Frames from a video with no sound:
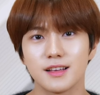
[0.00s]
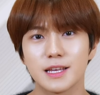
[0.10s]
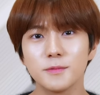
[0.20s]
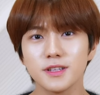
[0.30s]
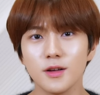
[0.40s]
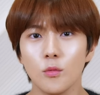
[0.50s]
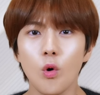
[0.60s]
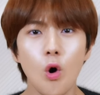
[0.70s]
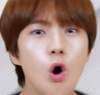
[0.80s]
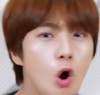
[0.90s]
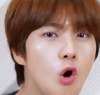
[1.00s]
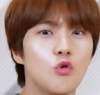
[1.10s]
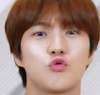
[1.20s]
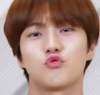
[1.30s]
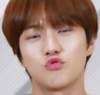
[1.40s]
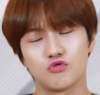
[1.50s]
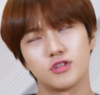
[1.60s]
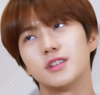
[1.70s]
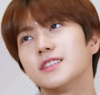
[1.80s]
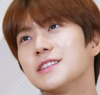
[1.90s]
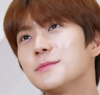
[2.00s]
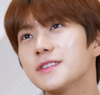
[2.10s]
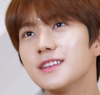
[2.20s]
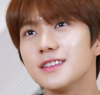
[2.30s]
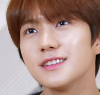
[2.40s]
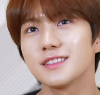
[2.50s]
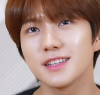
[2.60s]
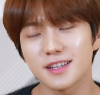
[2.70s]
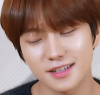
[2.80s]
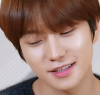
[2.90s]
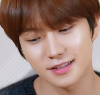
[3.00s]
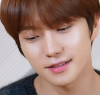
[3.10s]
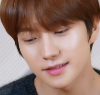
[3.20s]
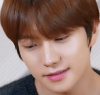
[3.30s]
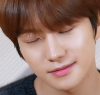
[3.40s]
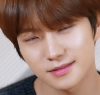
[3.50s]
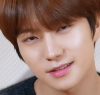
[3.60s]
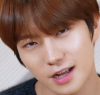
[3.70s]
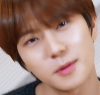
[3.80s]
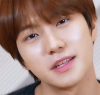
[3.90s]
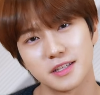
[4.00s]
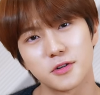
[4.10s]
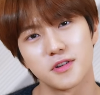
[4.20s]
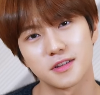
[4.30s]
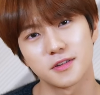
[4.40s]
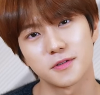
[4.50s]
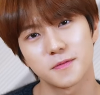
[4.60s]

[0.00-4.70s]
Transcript: 기쁠 때는 호호 슬플 때는 그냥 가만히 있는 것 같아요